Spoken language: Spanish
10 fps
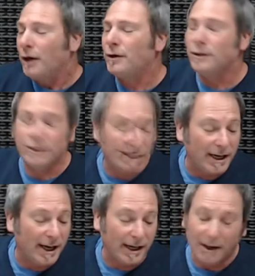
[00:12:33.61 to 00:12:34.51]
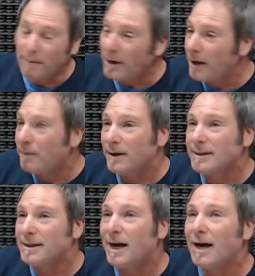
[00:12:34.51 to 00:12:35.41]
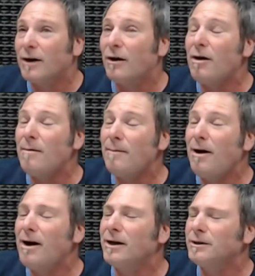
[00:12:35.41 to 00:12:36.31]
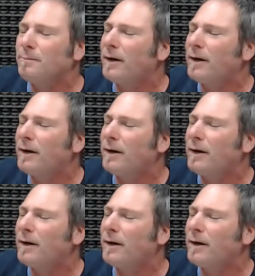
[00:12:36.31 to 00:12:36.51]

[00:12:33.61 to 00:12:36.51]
No sé qué me pasa con vos,